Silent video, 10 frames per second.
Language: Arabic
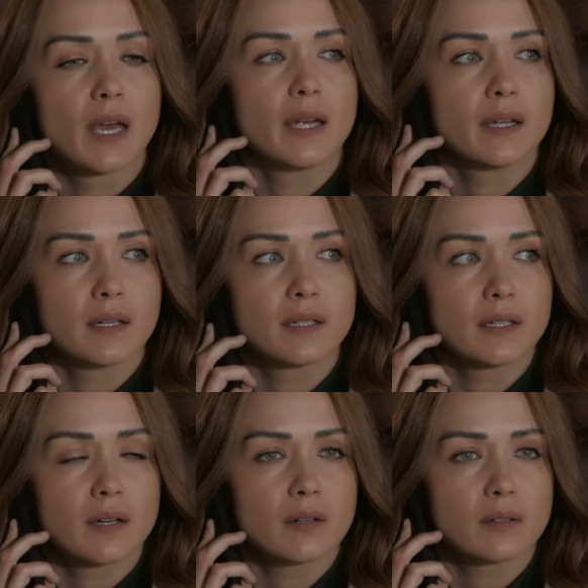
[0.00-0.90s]
ايه انا
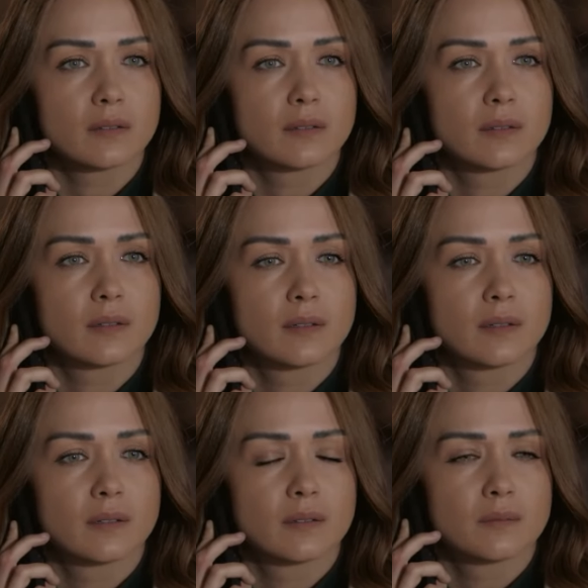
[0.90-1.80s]
يارا
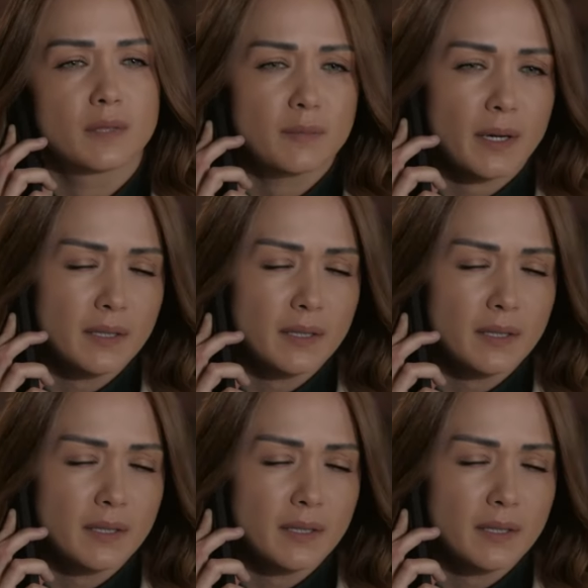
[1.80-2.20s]
مين